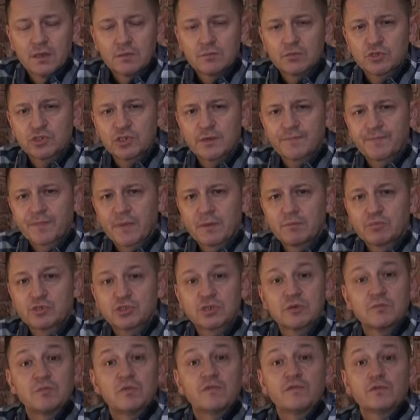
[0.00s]
Może
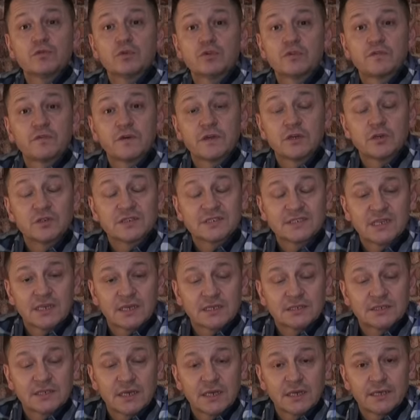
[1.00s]
przemówił do Twojego
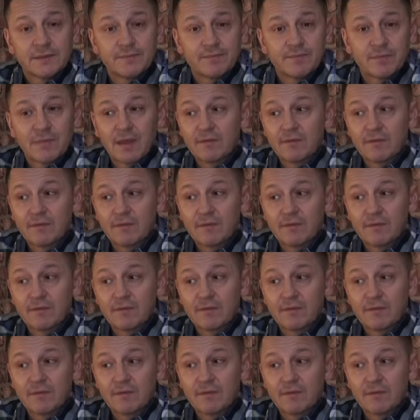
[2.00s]
serca i